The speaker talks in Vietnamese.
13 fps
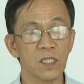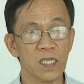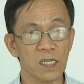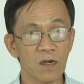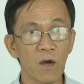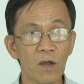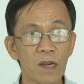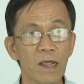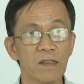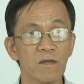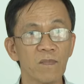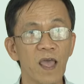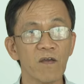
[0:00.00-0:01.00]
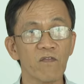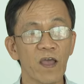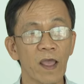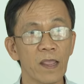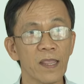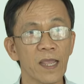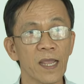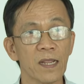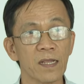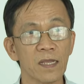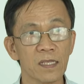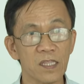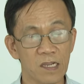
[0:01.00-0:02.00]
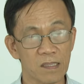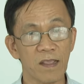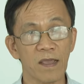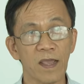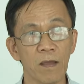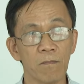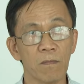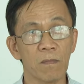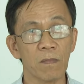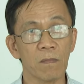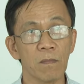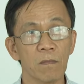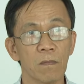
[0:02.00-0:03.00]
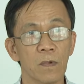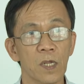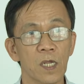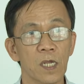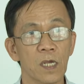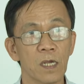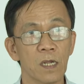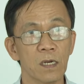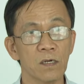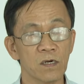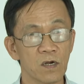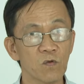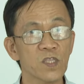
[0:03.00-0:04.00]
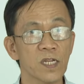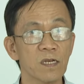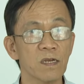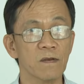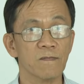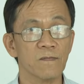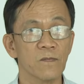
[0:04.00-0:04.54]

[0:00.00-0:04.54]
tuyệt đối là chúng ta phải ăn thịt gia cầm được nấu chín.